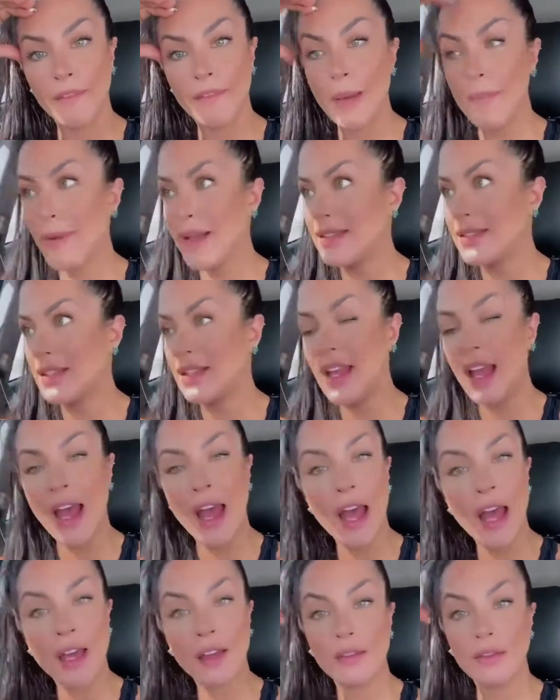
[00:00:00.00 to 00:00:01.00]
vai
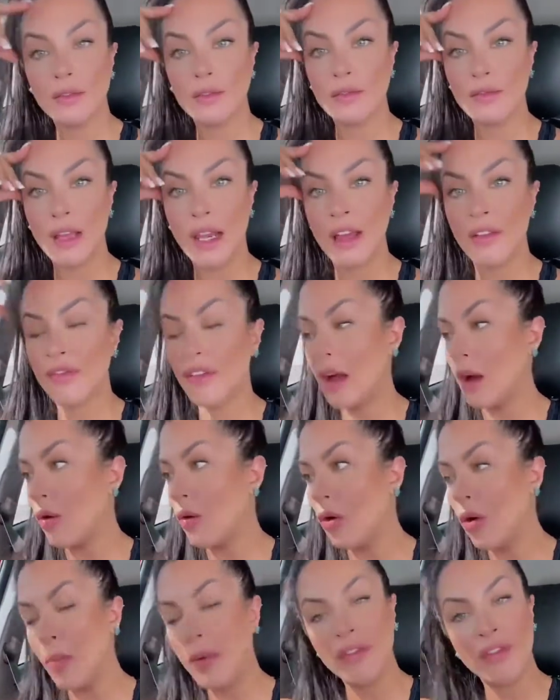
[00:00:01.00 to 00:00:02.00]
passear, vai lavar
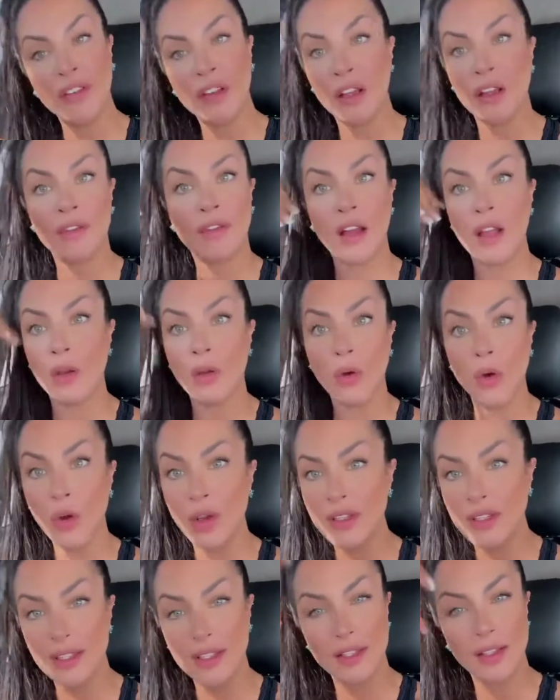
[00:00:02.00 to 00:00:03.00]
roupa, vai lavar
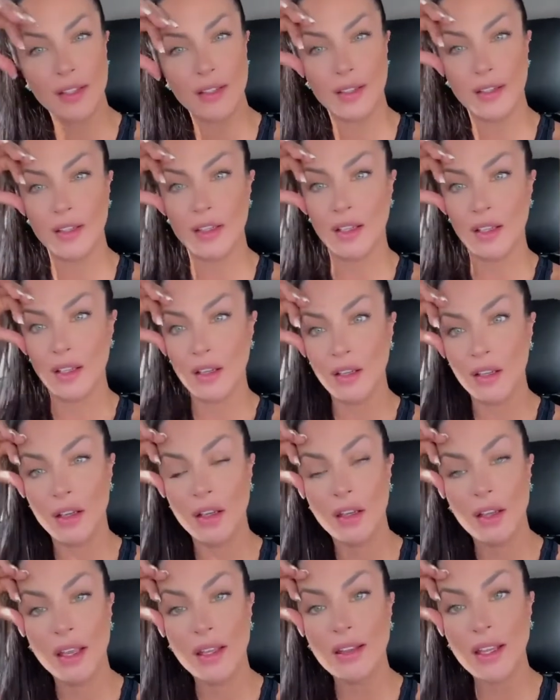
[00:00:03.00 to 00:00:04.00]
louça,
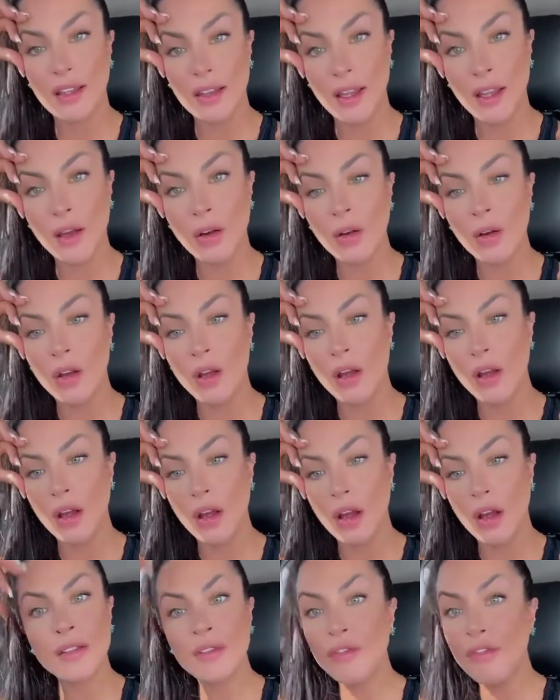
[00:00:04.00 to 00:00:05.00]
entendeu?
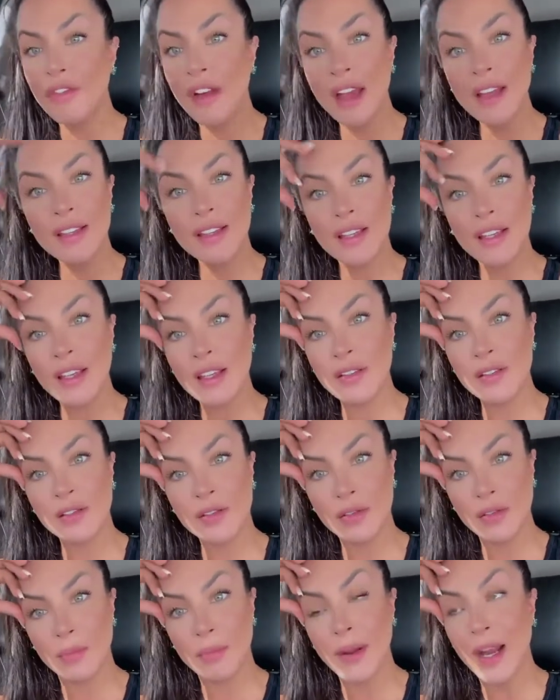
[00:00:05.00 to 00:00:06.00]
Mas não faz
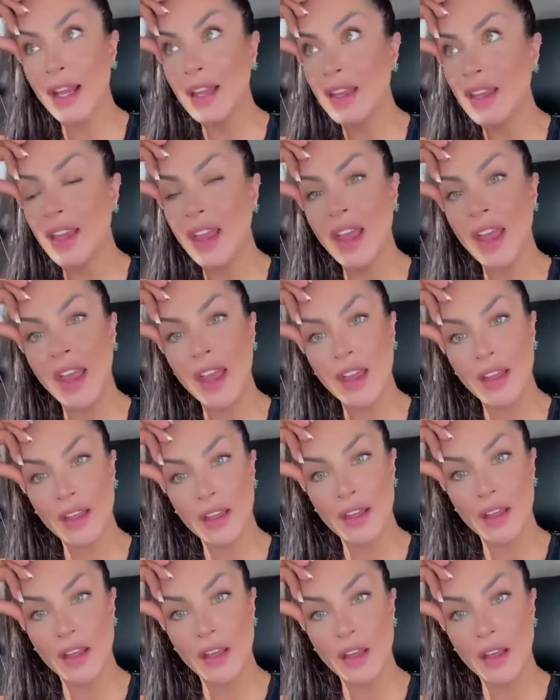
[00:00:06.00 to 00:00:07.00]
isso, pra quê?
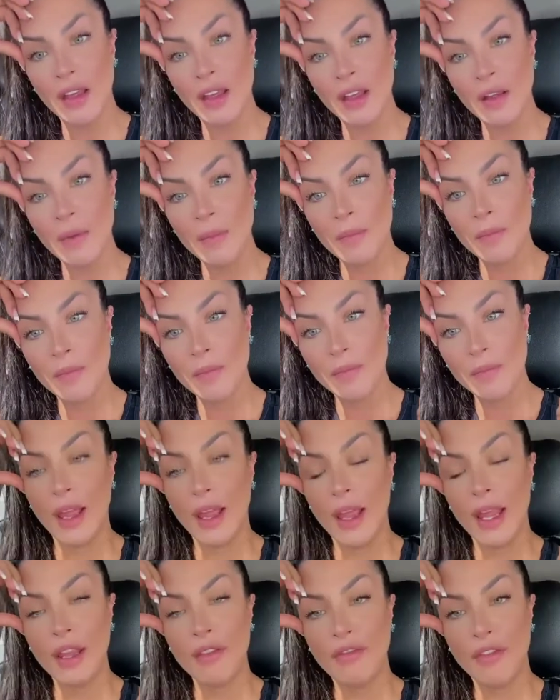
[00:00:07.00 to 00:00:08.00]

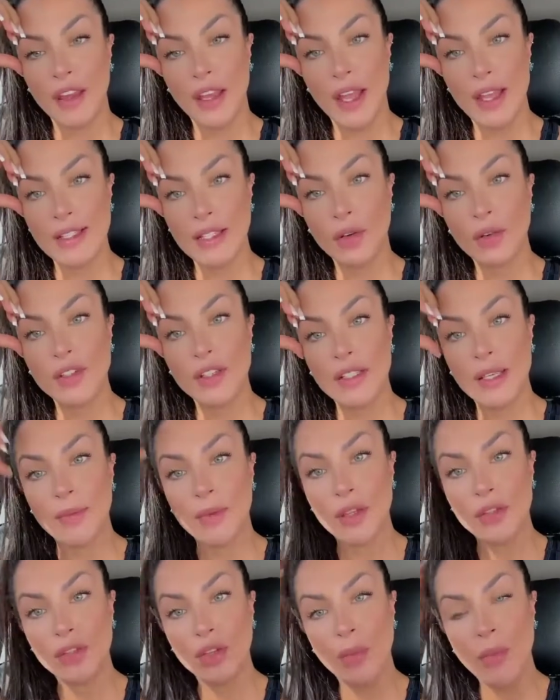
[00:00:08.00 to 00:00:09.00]
Enfim, essa notícia
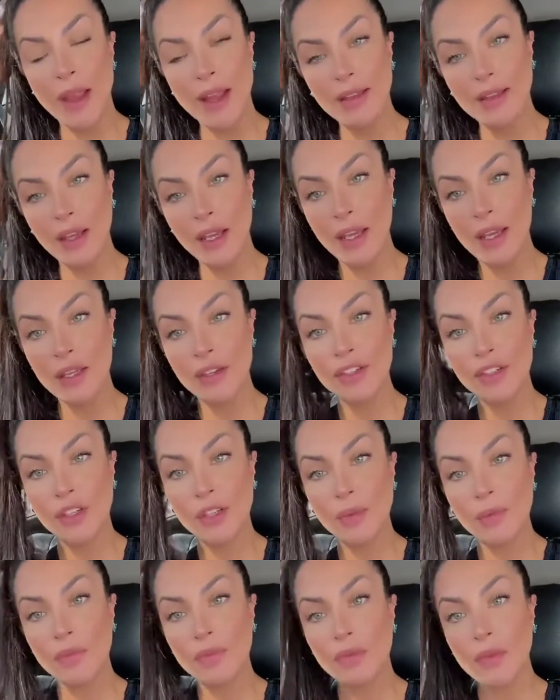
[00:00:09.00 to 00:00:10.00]
me deixou bem
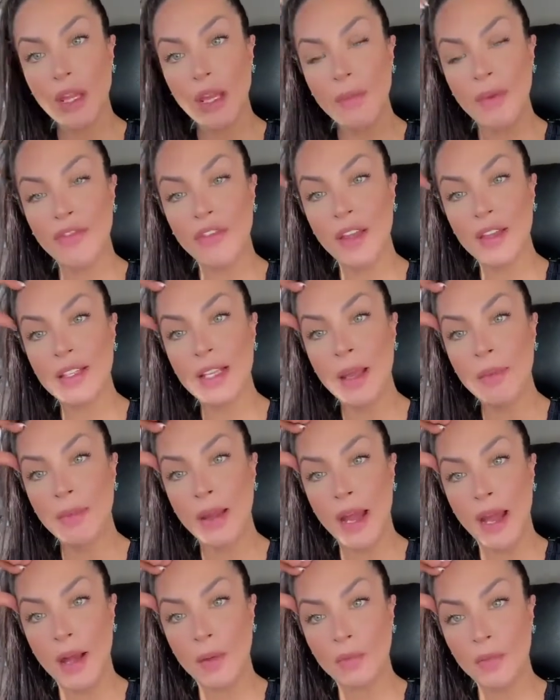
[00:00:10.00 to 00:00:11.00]
triste e me fez
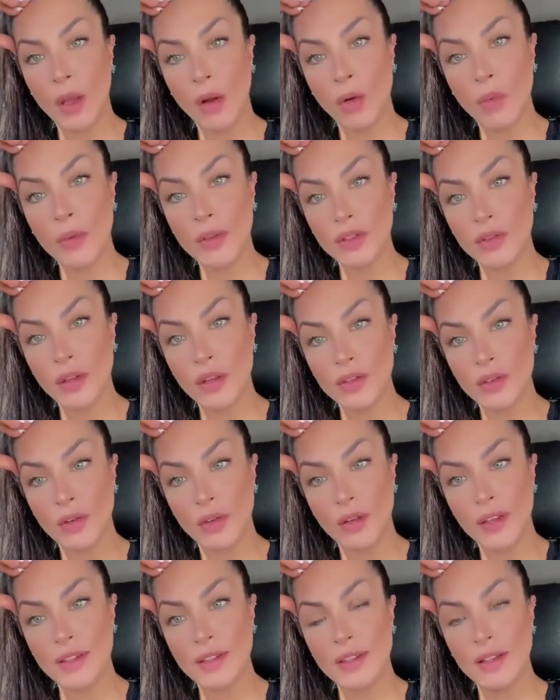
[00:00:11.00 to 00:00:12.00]
lembrar algumas
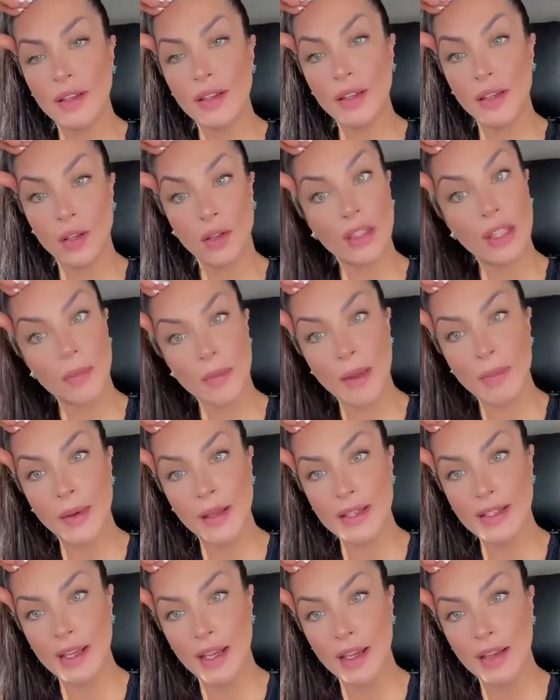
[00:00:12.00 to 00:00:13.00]
situações que eu também
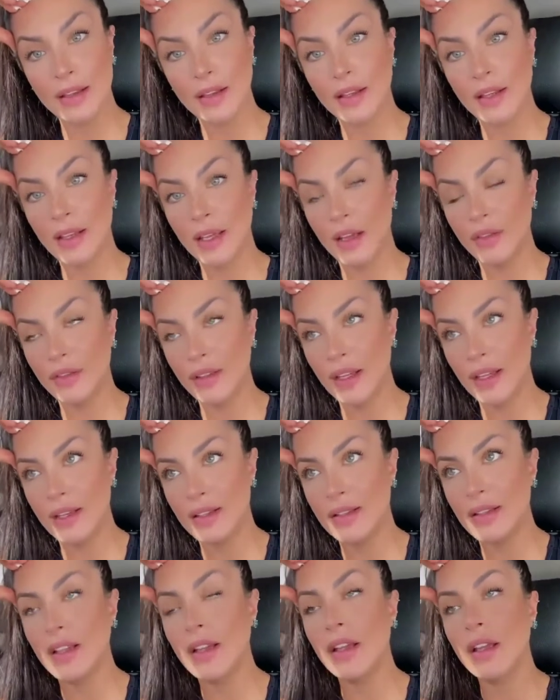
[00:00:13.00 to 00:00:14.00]
passei na
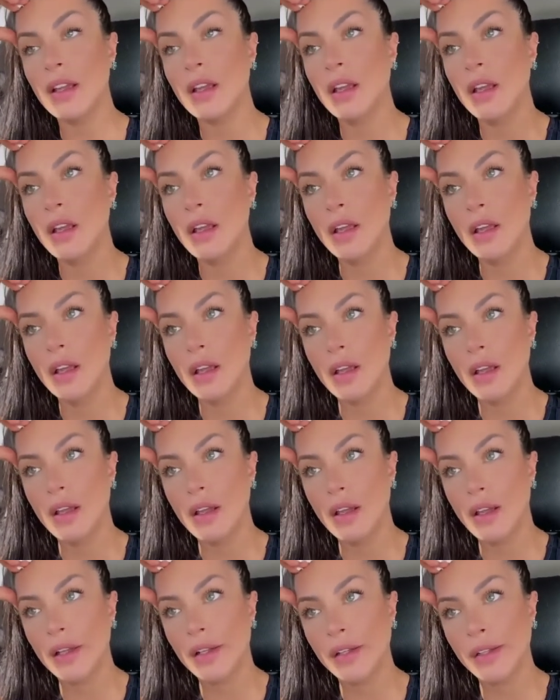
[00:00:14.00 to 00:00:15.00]
gravidez.
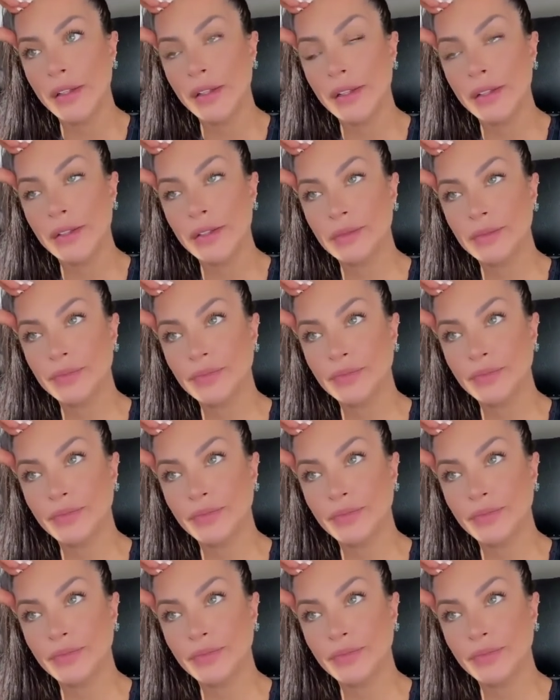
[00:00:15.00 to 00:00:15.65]
Hum,